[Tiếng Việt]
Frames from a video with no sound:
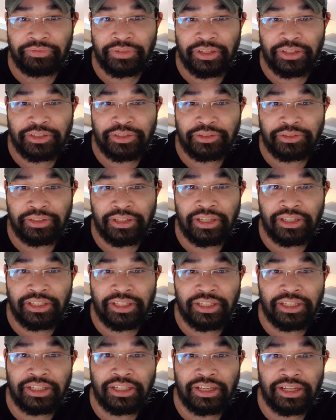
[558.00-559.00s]
và cho tới
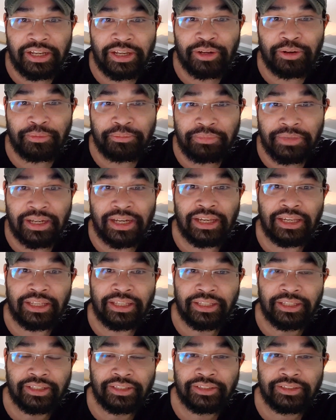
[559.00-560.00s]
khi cái ngày hôm nay
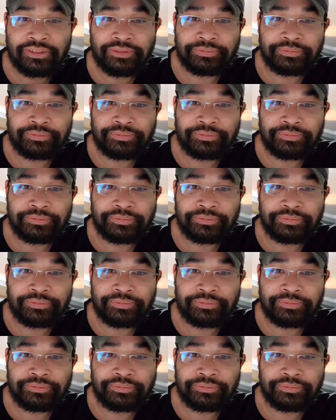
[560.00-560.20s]
kìa